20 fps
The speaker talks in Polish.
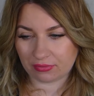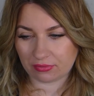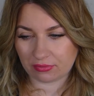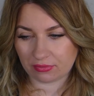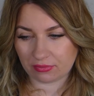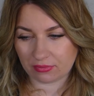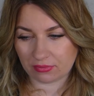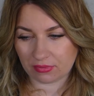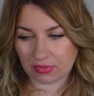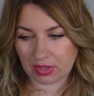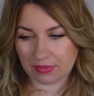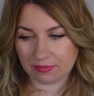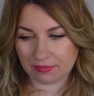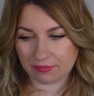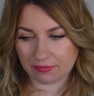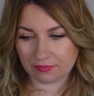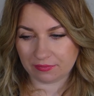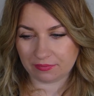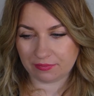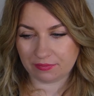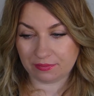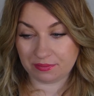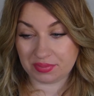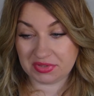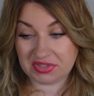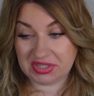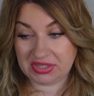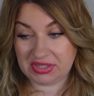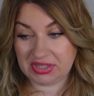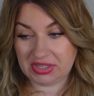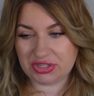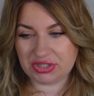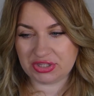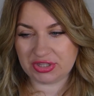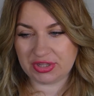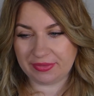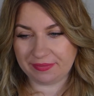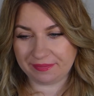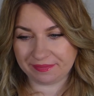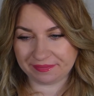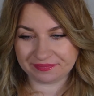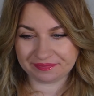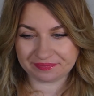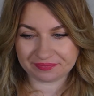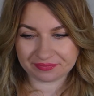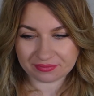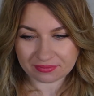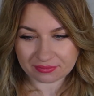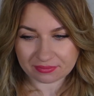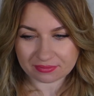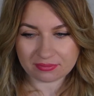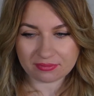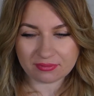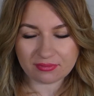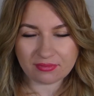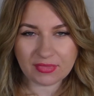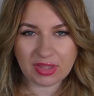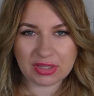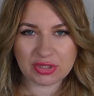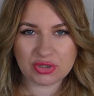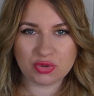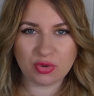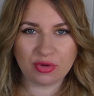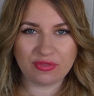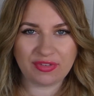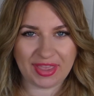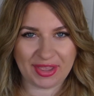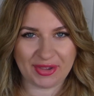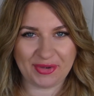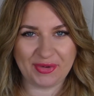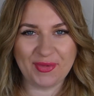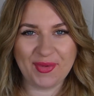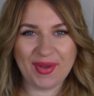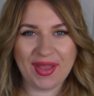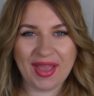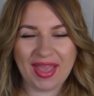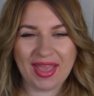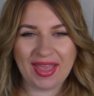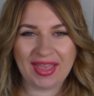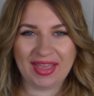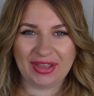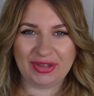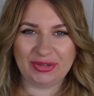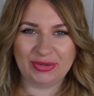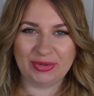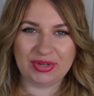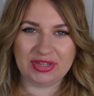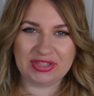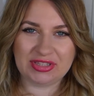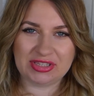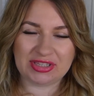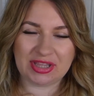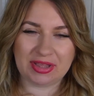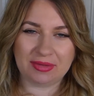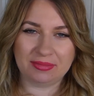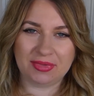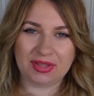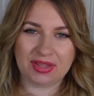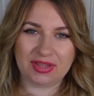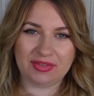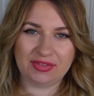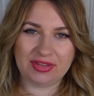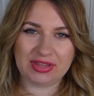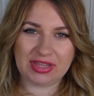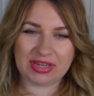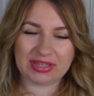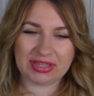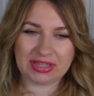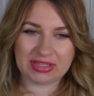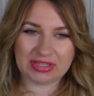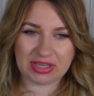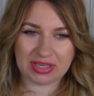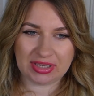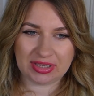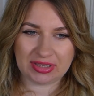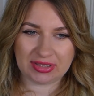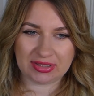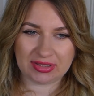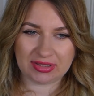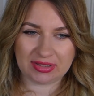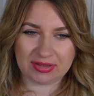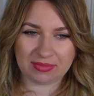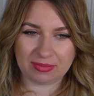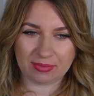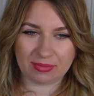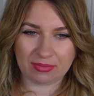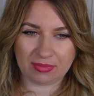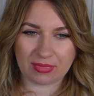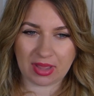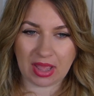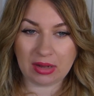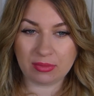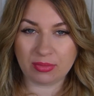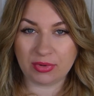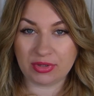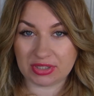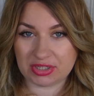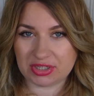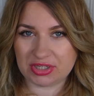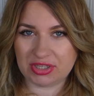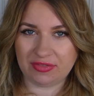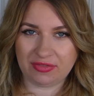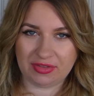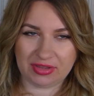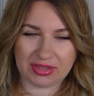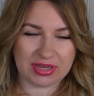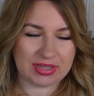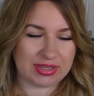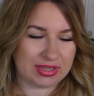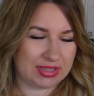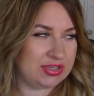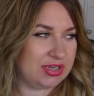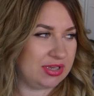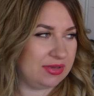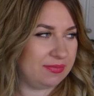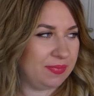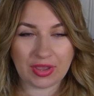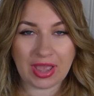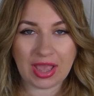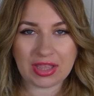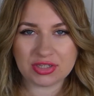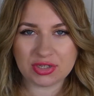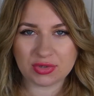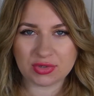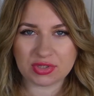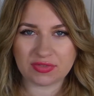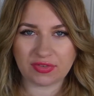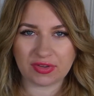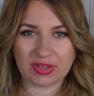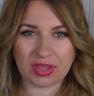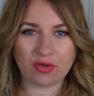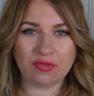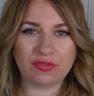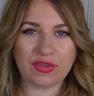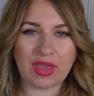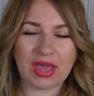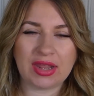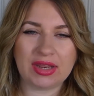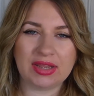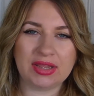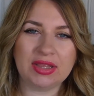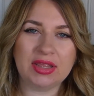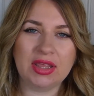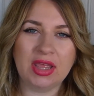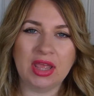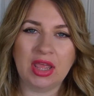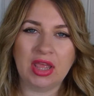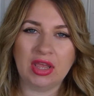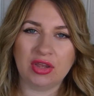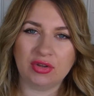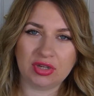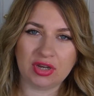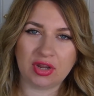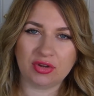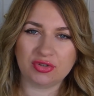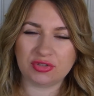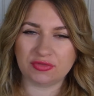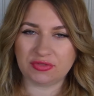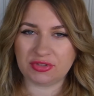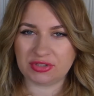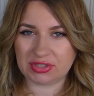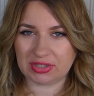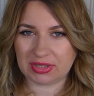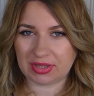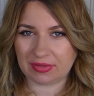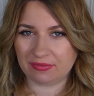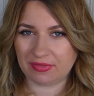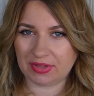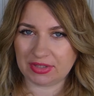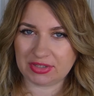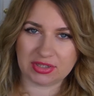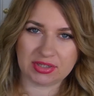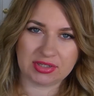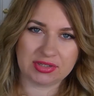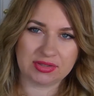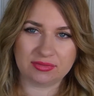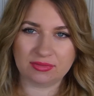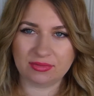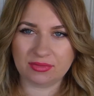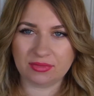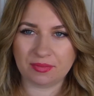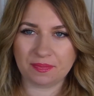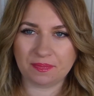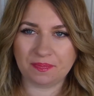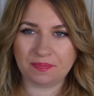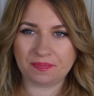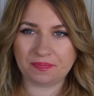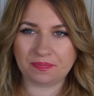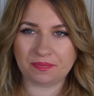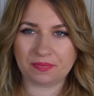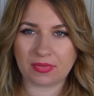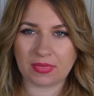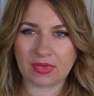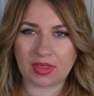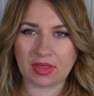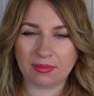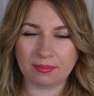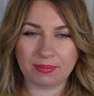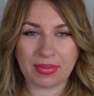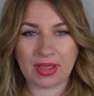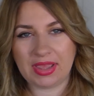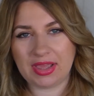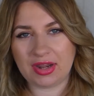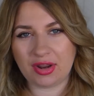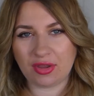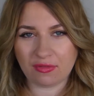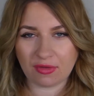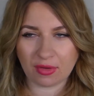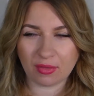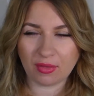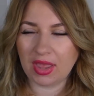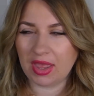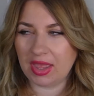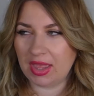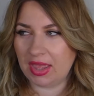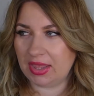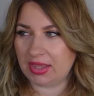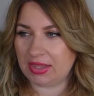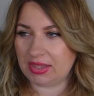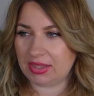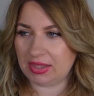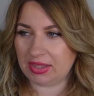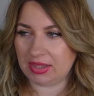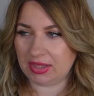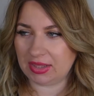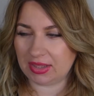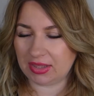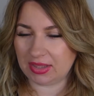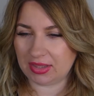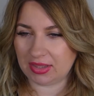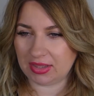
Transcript: mm, psychicznym człowieku, który gdzieś tam e, w internecie, albo i też nie w internecie, wyhaczał swoje ofiary, które oczywiście tam, wiecie, bajerował i